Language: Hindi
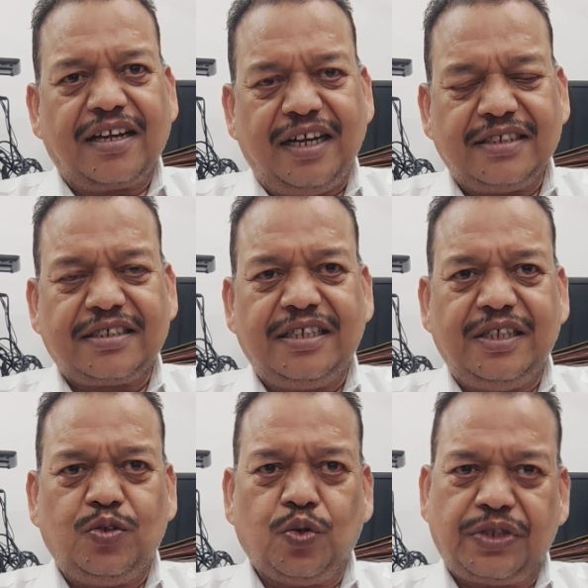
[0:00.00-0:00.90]
खस
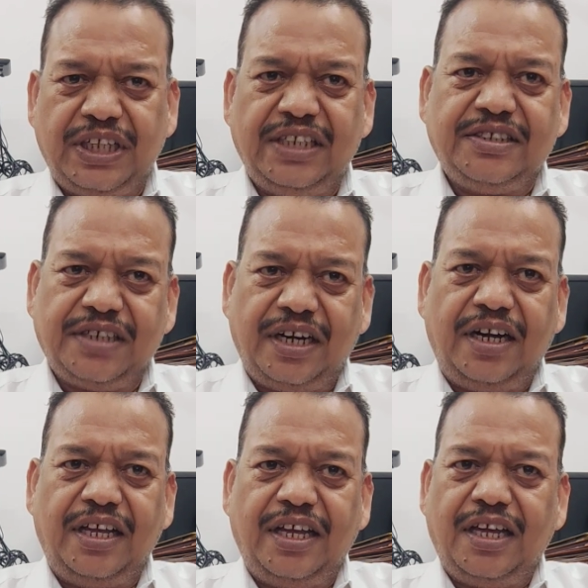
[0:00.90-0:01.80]
की दो तीन जड़
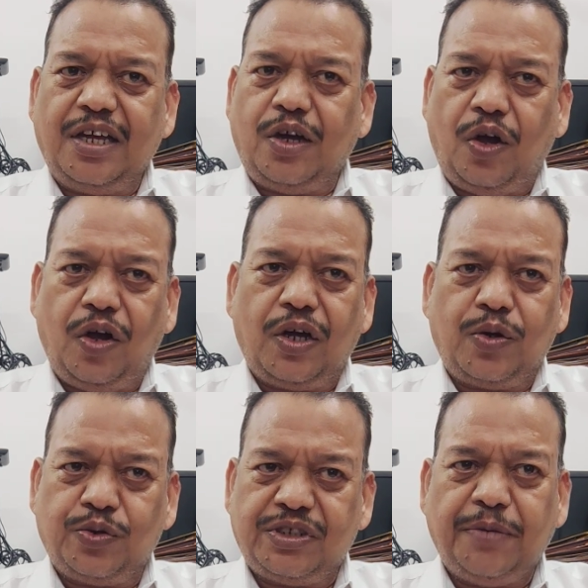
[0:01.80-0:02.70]
लें और
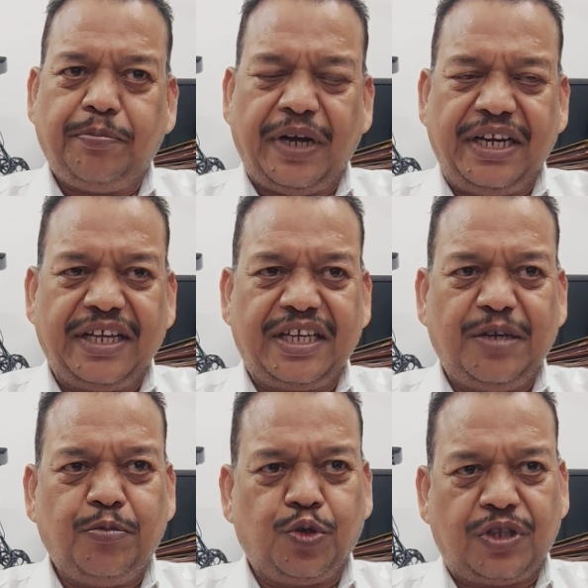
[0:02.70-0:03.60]
उसे पानी
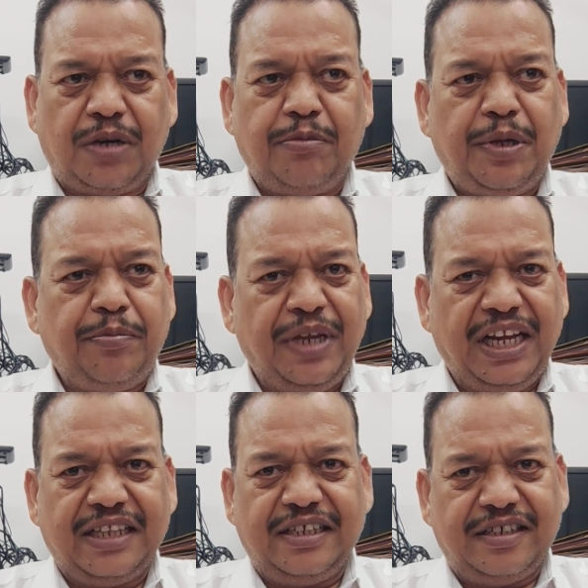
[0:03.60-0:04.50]
की बोतल में
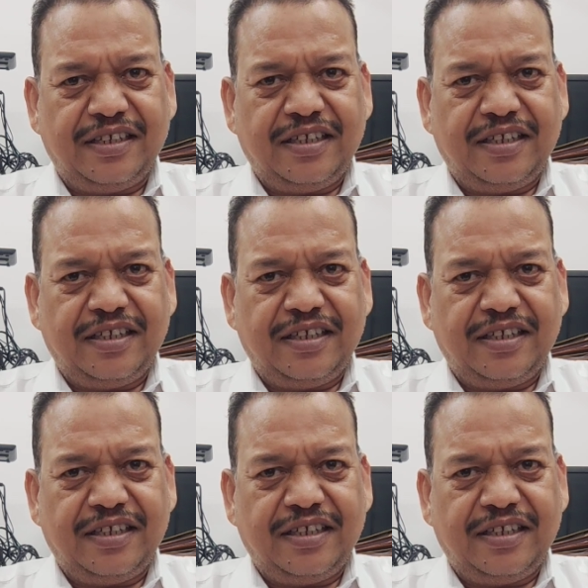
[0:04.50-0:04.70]
मिला दें